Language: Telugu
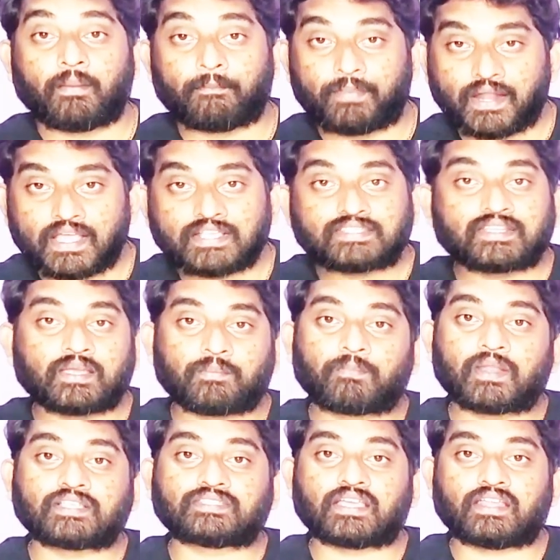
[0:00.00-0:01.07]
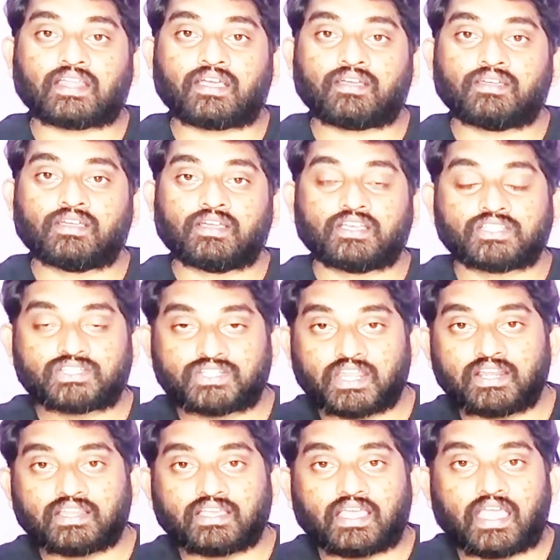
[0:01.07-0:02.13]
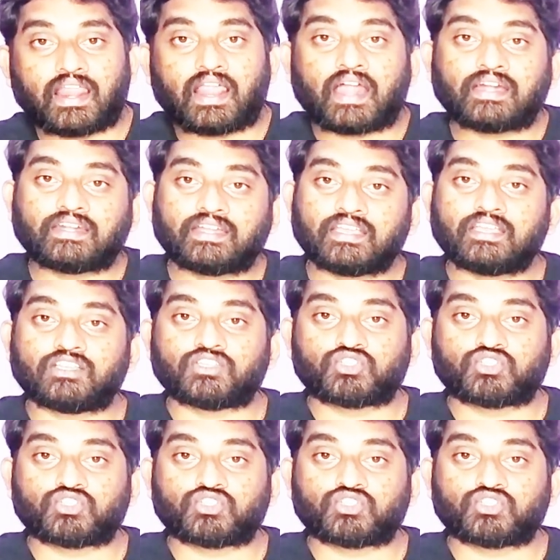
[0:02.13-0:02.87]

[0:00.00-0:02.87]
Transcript: ప్లేస్ రీప్లేస్ అయినా స్టిల్ ఎలాంటి